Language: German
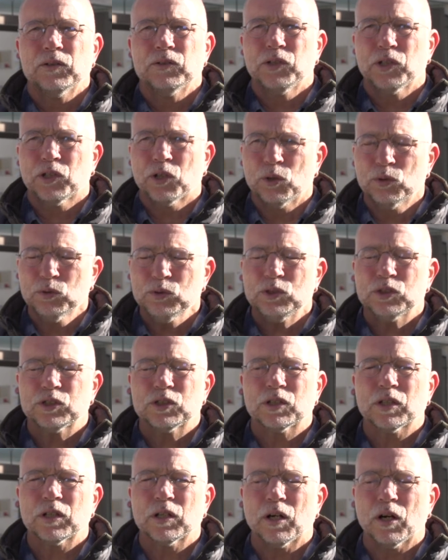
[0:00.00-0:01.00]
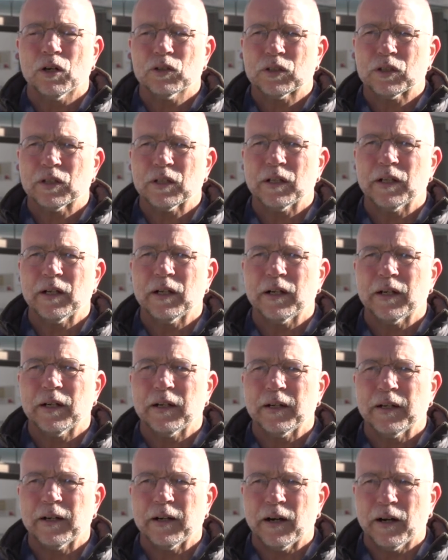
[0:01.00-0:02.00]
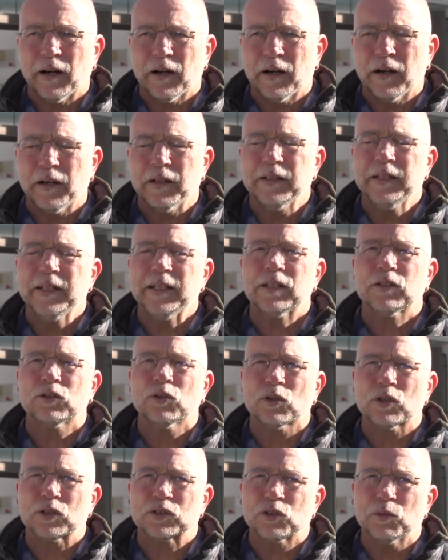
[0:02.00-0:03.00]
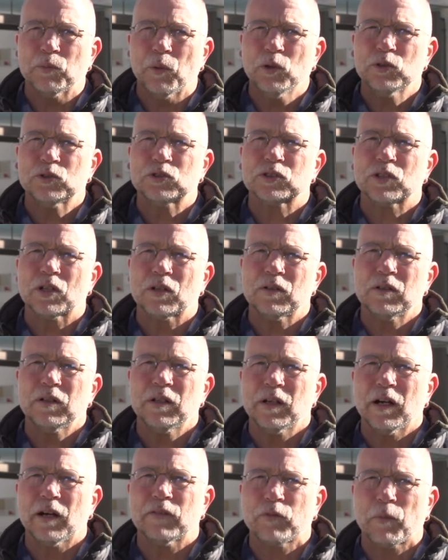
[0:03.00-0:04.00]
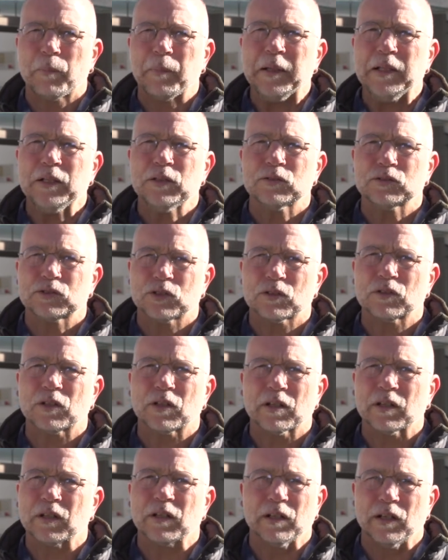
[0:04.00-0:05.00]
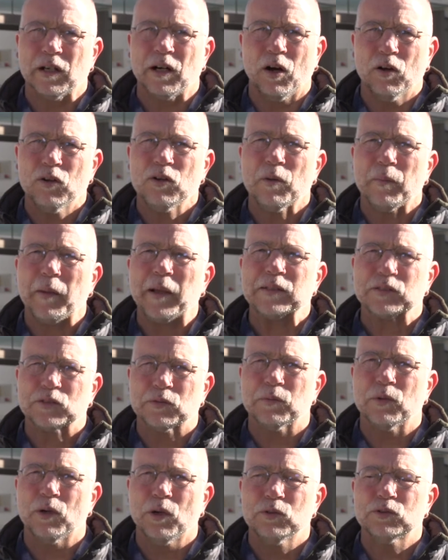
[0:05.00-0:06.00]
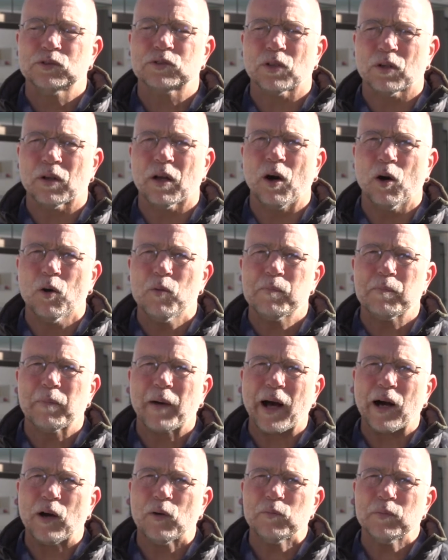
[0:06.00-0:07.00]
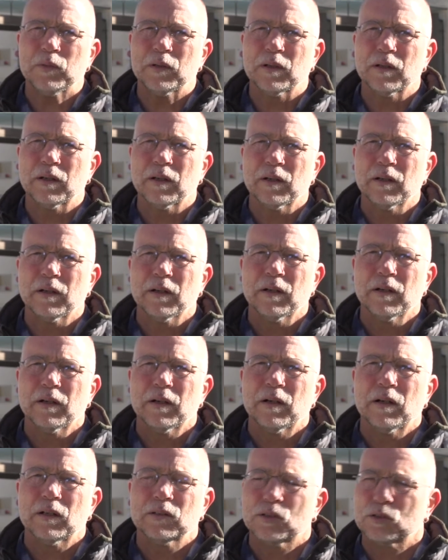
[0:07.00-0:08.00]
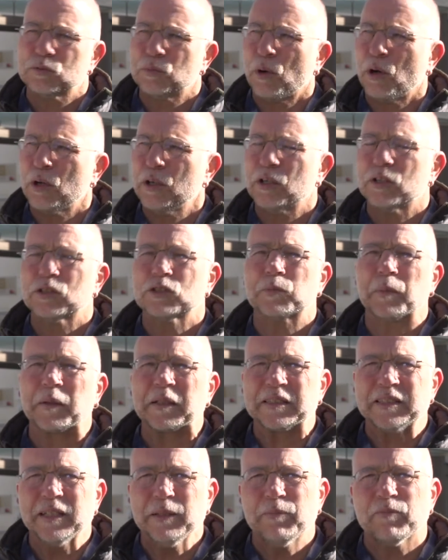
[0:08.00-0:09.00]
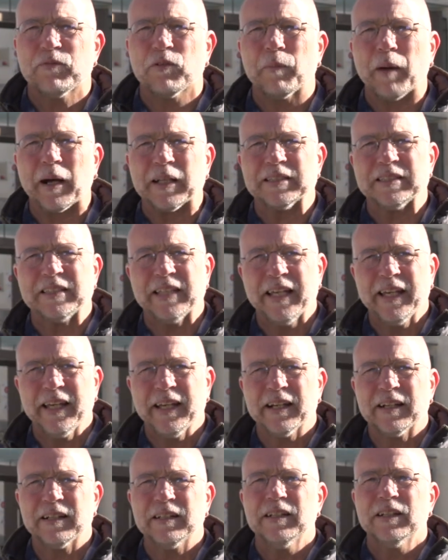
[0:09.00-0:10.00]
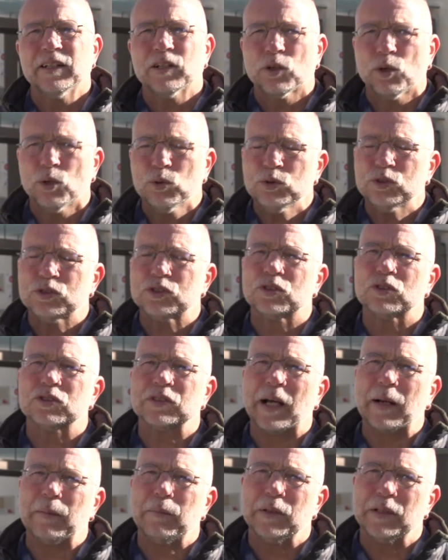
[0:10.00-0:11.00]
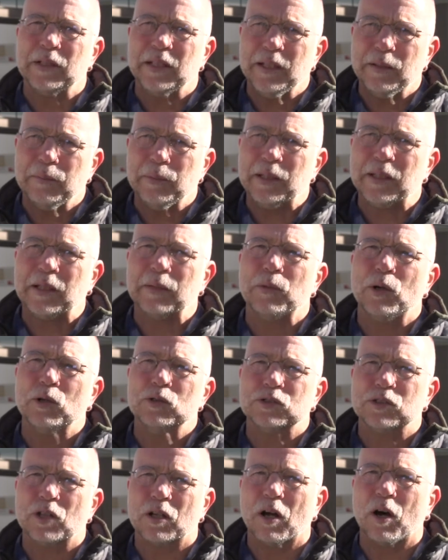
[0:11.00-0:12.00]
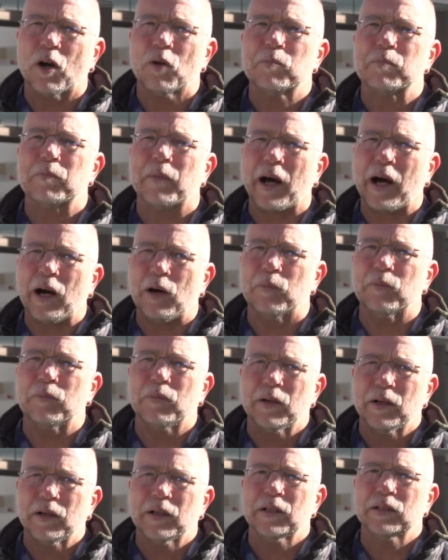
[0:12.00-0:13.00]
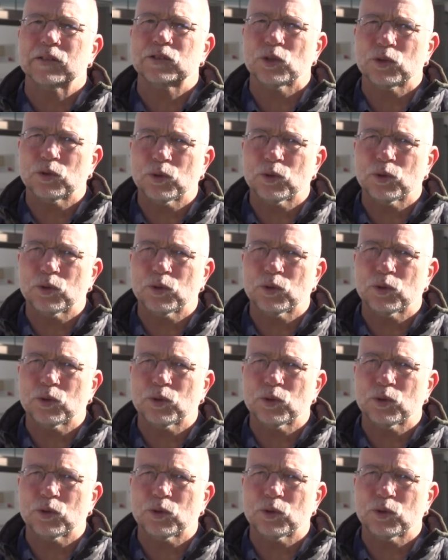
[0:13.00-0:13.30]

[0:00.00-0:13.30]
Die Kunst hat nicht nur zum Ötztal eine Verbindung, sondern allgemein zum Ötztaler Alpenraum. Das war ja das Prinzip von Hans Jäger, Kunst zu sammeln, die mit dem Ötztaler Alpenraum zu